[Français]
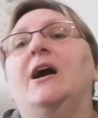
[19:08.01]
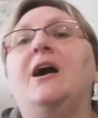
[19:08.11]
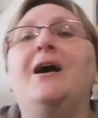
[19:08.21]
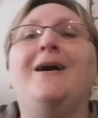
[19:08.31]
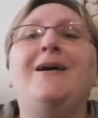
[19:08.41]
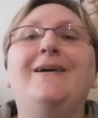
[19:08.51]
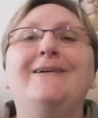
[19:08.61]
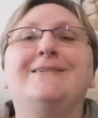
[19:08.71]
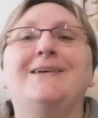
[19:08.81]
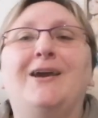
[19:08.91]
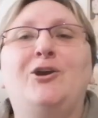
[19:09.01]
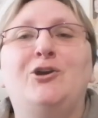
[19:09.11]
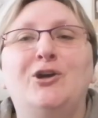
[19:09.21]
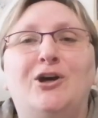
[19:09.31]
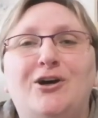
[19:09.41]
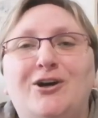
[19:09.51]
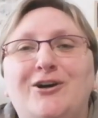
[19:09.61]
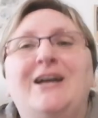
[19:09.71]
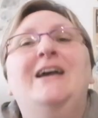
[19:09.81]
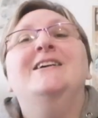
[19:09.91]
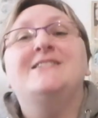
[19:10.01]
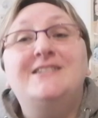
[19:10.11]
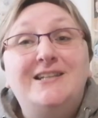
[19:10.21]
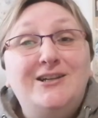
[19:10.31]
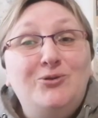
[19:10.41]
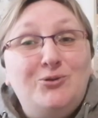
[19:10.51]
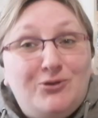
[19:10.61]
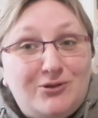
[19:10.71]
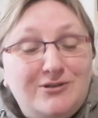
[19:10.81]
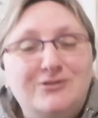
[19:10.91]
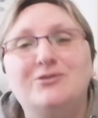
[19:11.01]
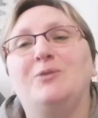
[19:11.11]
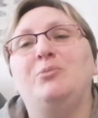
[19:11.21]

Ah, d'accord, je l'ai eu dans le truc.